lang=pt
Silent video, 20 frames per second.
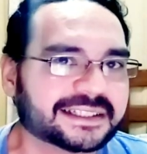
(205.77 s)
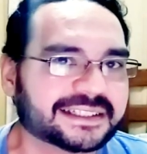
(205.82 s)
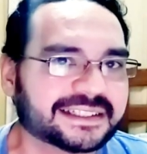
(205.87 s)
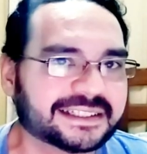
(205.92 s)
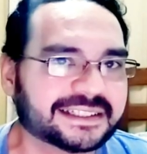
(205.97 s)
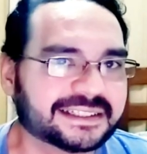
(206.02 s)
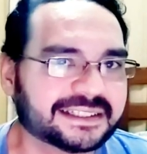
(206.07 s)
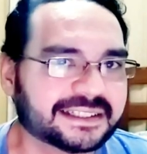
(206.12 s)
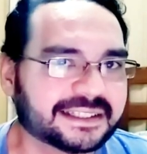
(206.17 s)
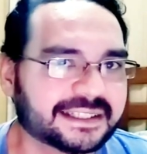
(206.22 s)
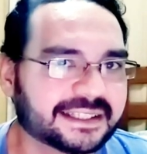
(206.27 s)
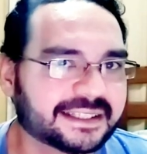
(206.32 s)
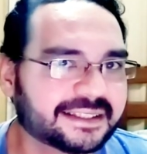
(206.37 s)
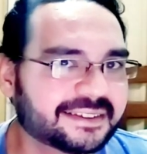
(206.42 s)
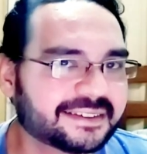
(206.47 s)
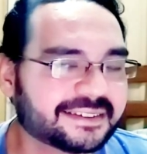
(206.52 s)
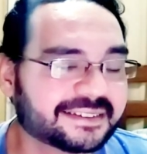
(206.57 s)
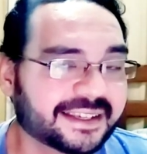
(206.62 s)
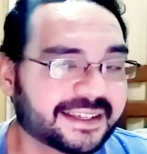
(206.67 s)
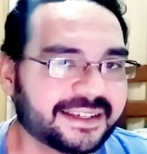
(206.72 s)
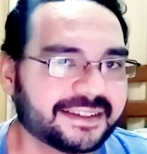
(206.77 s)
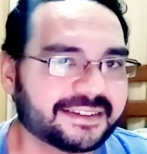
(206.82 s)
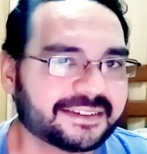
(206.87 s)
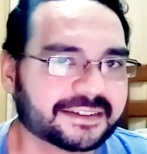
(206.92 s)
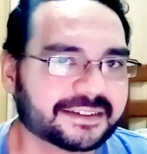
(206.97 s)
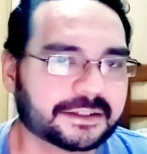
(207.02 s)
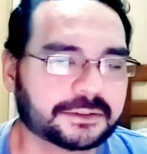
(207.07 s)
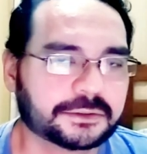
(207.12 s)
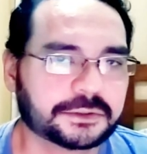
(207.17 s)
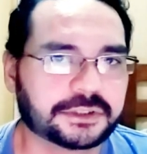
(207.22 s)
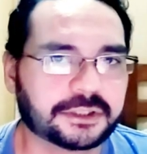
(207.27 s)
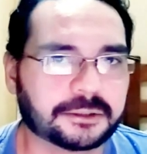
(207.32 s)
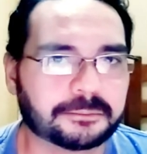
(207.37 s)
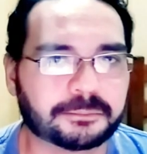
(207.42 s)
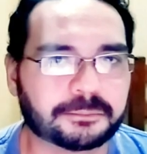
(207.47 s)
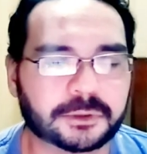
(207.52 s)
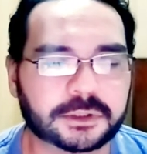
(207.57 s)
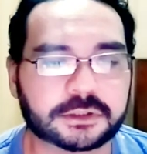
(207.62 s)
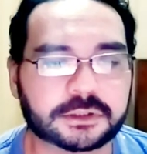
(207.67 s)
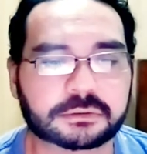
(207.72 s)
que seis anos
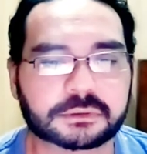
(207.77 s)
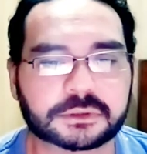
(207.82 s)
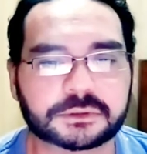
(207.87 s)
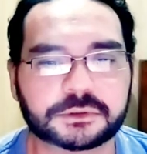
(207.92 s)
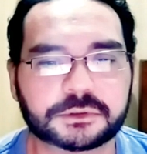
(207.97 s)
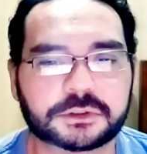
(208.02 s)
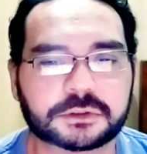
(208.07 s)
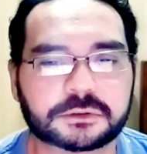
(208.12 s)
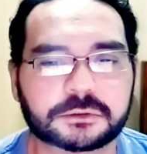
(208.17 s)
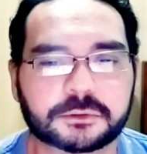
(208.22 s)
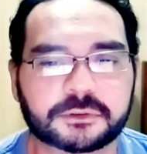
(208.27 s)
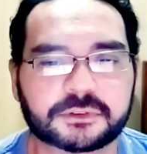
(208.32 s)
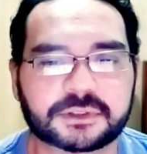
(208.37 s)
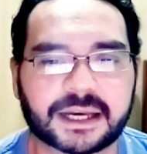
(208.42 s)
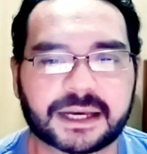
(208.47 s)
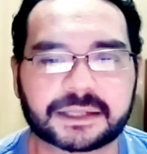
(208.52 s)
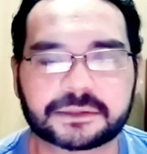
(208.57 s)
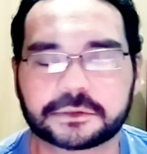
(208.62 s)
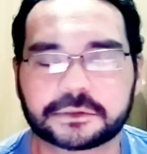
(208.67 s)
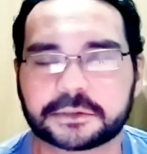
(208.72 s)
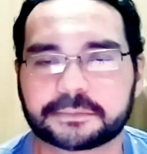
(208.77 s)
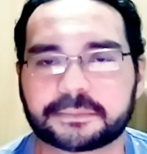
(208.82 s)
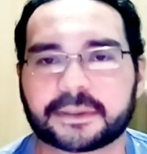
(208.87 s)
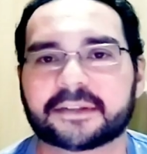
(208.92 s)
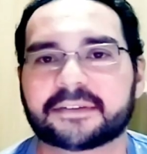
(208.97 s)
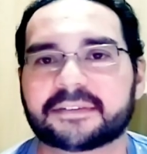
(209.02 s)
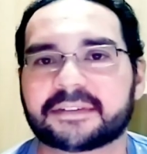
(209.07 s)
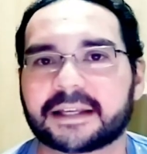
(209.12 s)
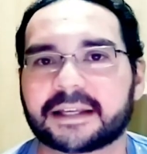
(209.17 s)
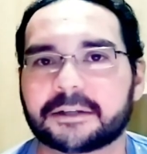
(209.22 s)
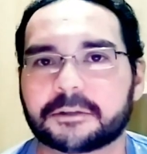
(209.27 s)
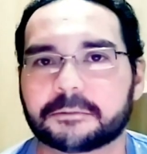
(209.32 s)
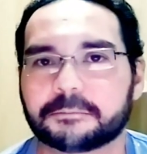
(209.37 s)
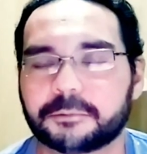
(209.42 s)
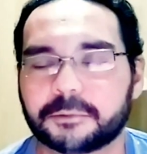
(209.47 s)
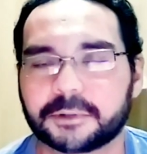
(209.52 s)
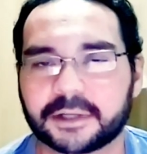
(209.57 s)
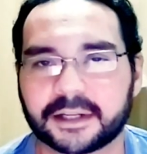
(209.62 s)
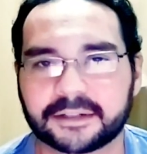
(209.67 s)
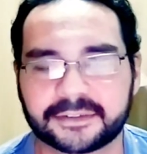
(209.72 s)
depois, quando os cruzados passaram
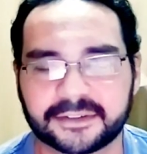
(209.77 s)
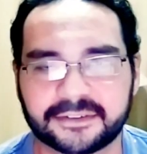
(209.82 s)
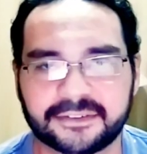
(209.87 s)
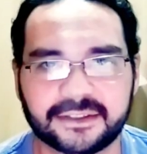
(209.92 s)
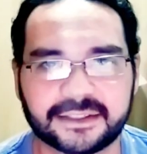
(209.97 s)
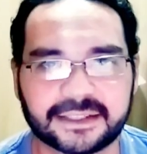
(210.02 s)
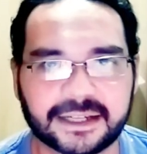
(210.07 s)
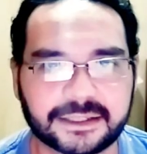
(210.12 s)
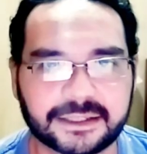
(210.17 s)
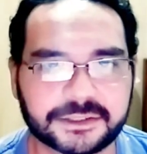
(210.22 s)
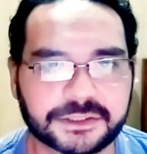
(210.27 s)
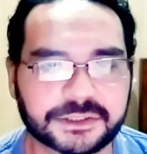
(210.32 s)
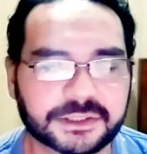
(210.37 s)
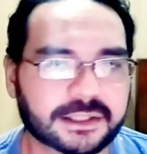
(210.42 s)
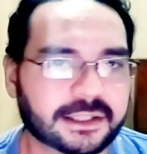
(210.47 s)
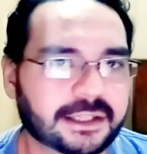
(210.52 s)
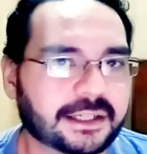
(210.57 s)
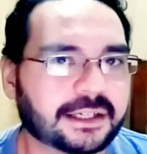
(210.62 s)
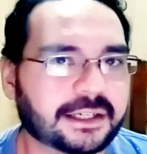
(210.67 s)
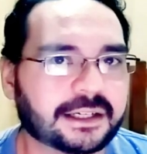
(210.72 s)
por essas cidades,